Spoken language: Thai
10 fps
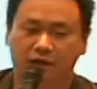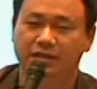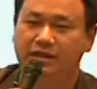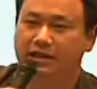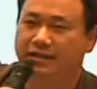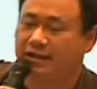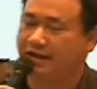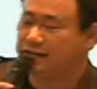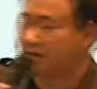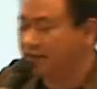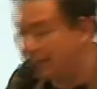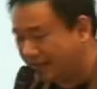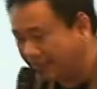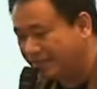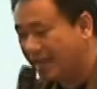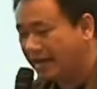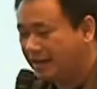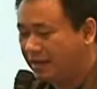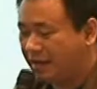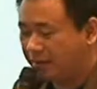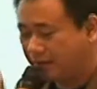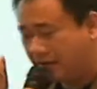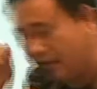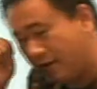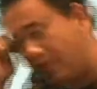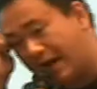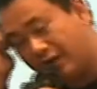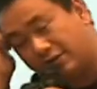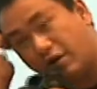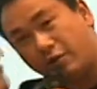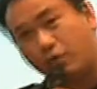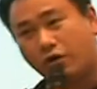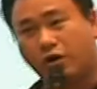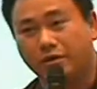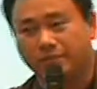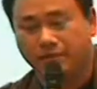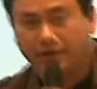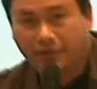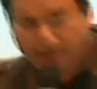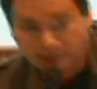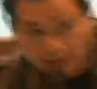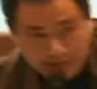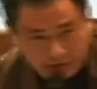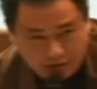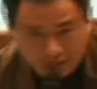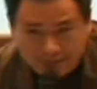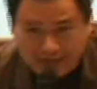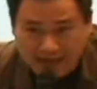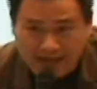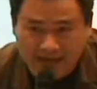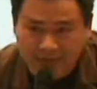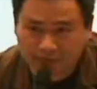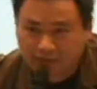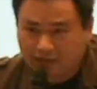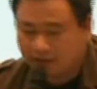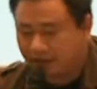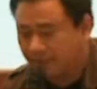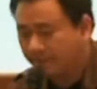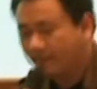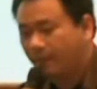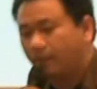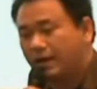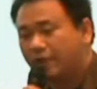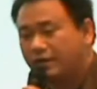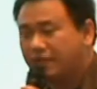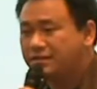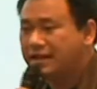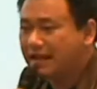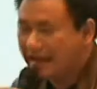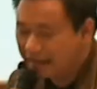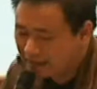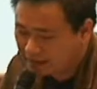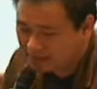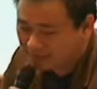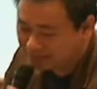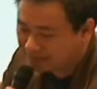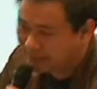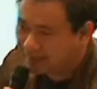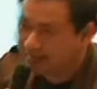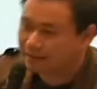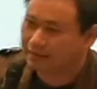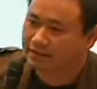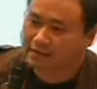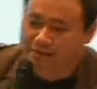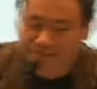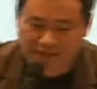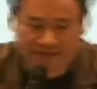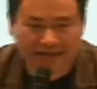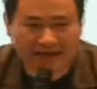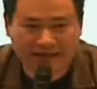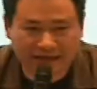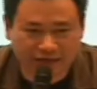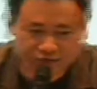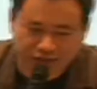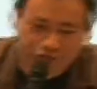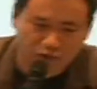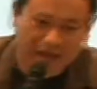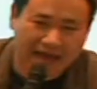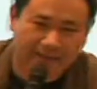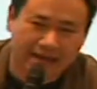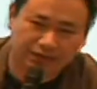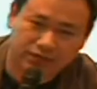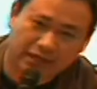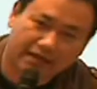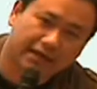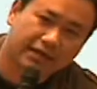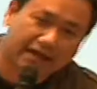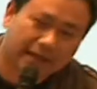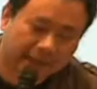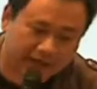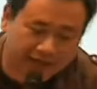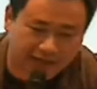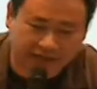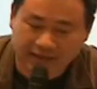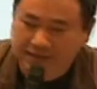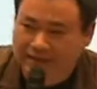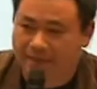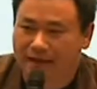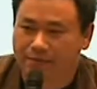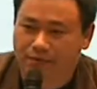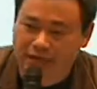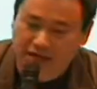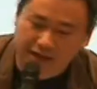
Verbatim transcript: ตอนที่ตอนที่เน็ตดีไซน์เนี่ยนะเวลาเขาสอนพวกคอร์สทีดีคอร์สมายาอะไรพวกนี้เนี่ยนะเวลาเขาเรียนเขาจะเรียนหลายครั้งเรียนเป็นสิบครั้ง มันจะมีครั้งหนึ่งที่รู้สึกยุ่งยากมากสุดเลย ถ้าเกิดใครเคยได้ทำงานพวก